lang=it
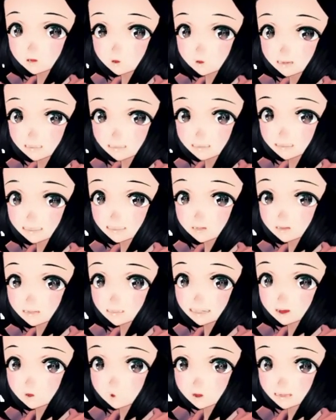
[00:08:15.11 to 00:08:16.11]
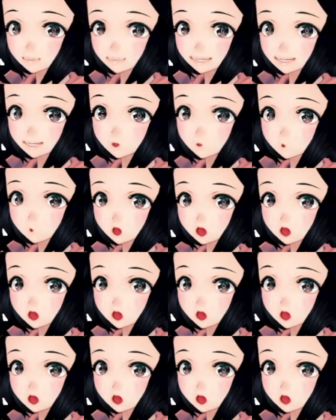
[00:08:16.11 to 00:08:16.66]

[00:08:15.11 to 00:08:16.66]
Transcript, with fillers: Non può uccidermi sempre il